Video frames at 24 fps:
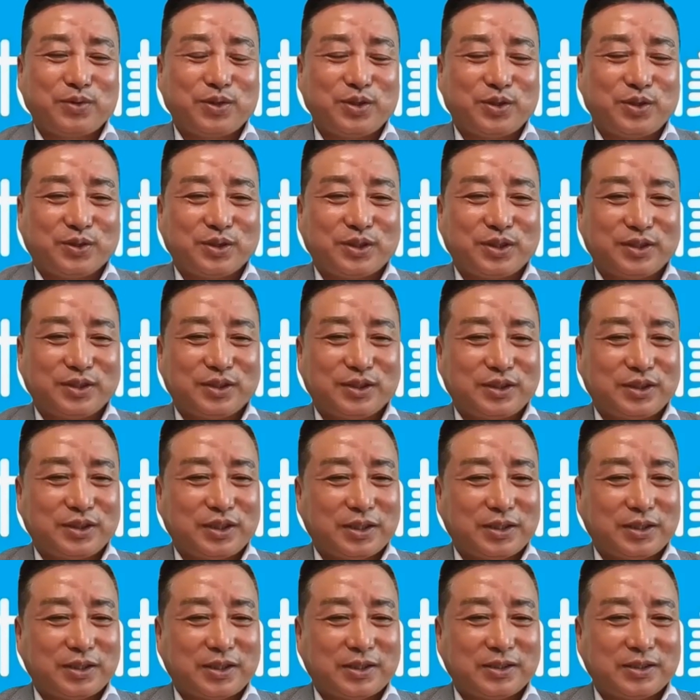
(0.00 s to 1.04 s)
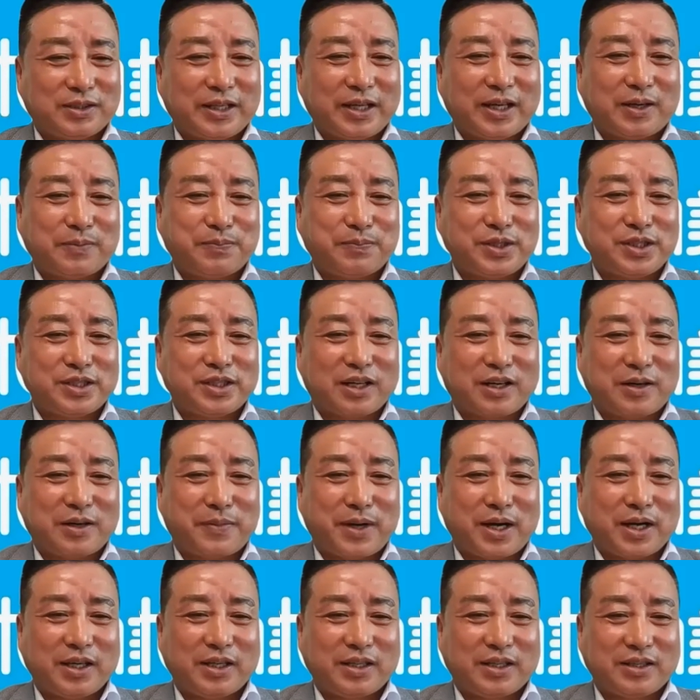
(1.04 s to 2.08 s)
한 분이 오시더니 아, 내가
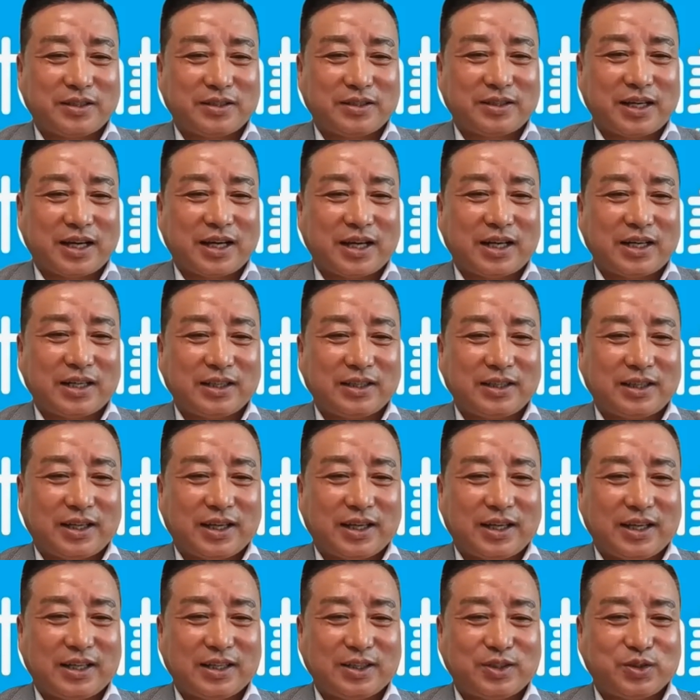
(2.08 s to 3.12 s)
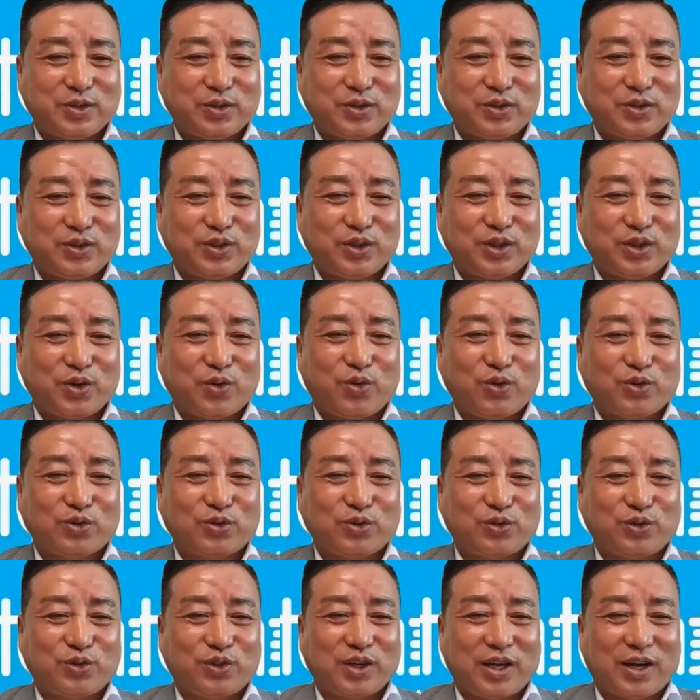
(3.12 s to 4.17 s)
비자가 만기돼서 나가는데 저기
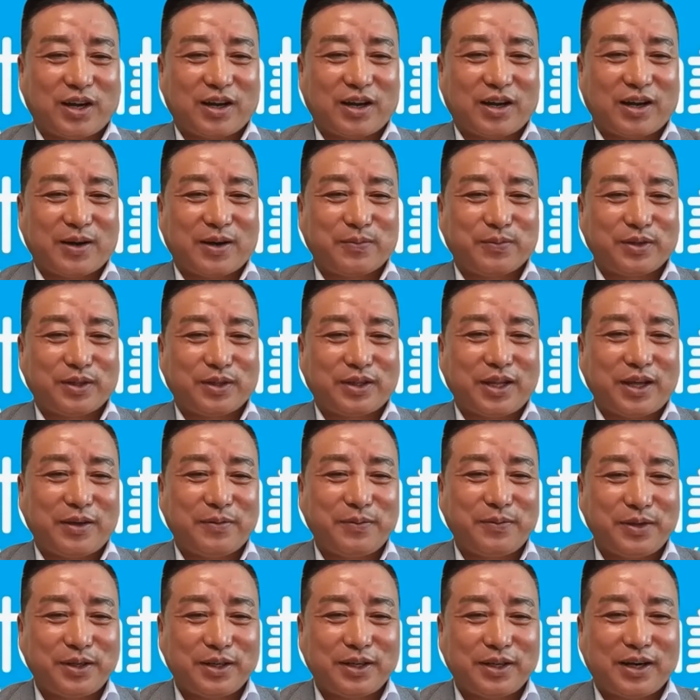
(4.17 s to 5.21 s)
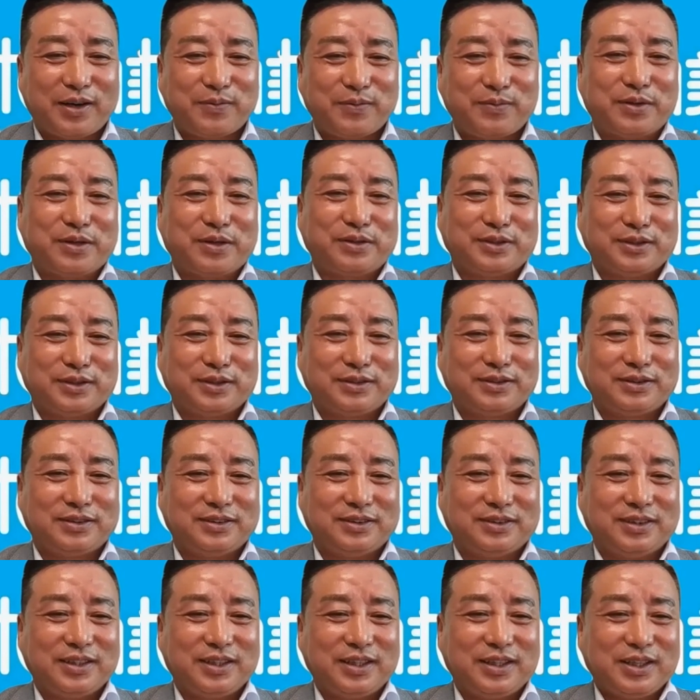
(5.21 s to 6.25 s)
옥수동에 가면 떼밀도
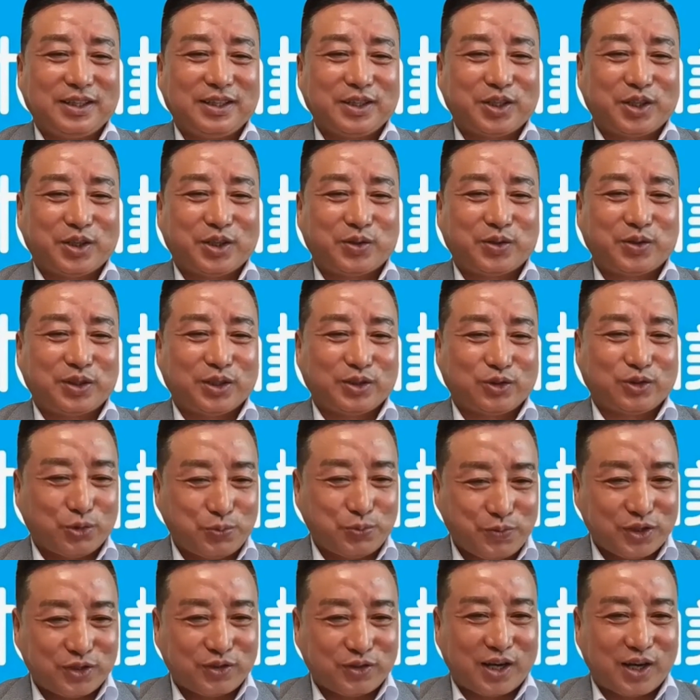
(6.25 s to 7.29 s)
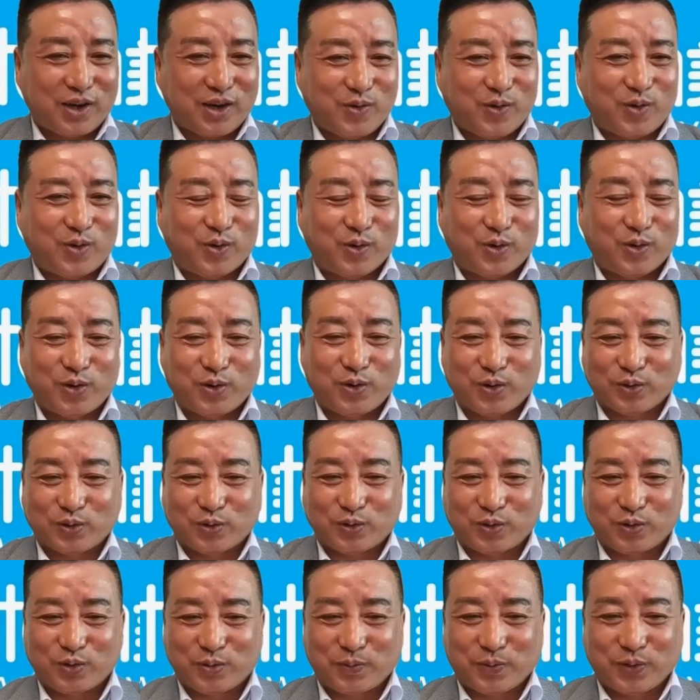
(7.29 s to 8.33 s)
하면은 겨울에 춥지도
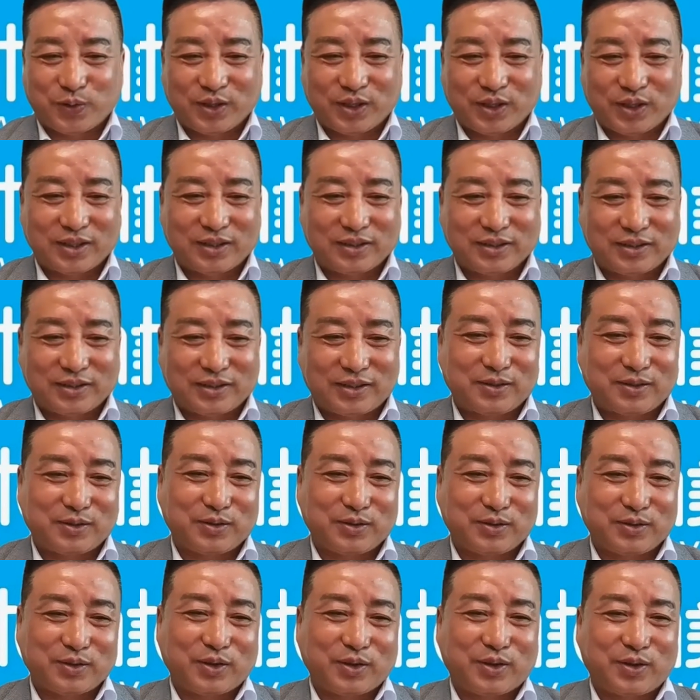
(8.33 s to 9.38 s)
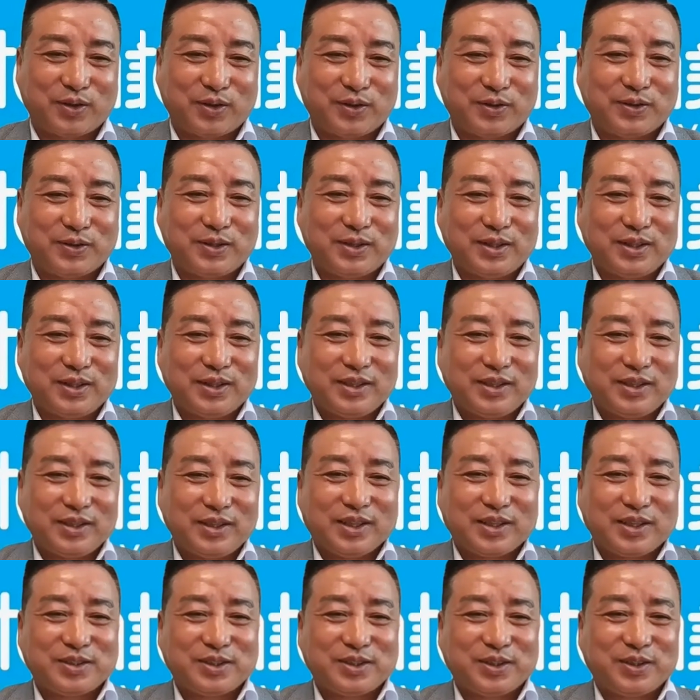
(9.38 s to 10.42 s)
않고 돈을 번다 그러더라고요.
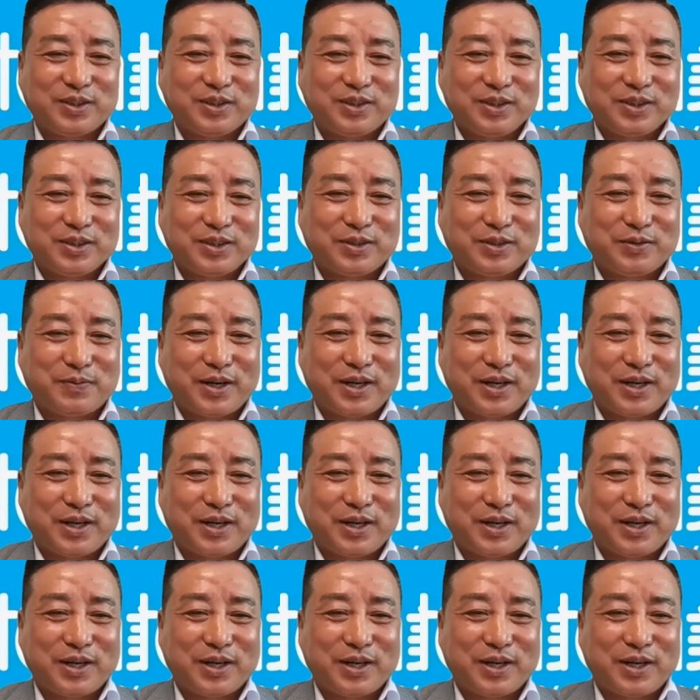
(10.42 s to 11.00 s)
그래서